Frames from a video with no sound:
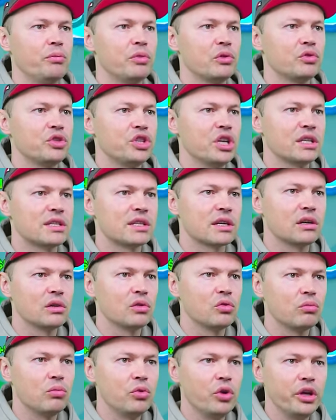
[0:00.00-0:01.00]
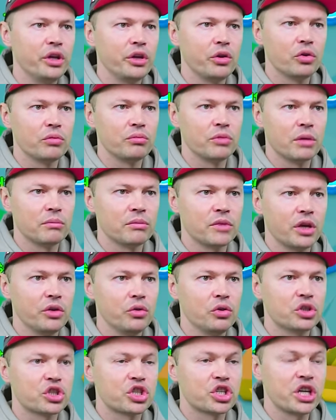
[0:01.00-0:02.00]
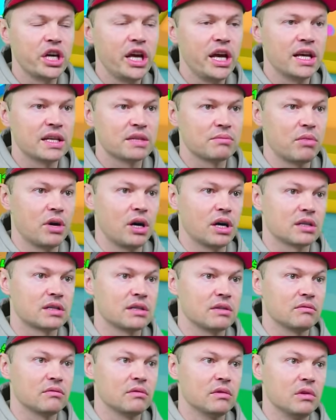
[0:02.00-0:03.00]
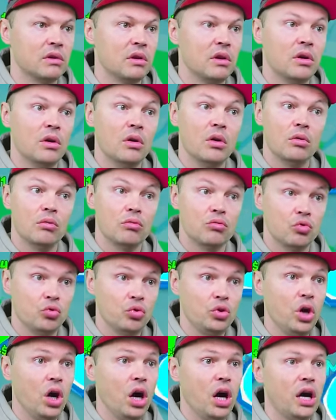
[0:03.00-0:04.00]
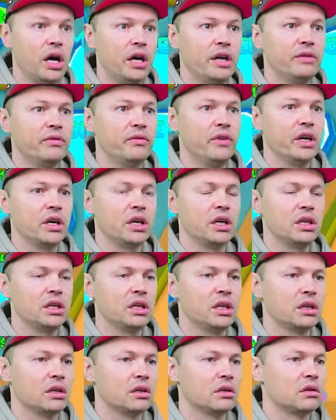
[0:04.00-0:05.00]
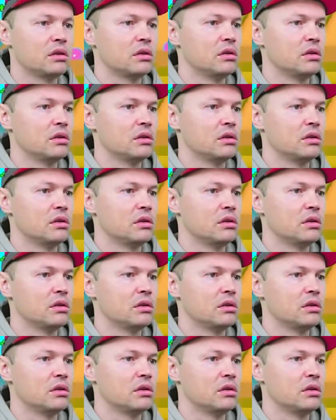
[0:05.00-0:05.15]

получается голубой, и он нам дает 6 баксов. Ну да, это выгоднее.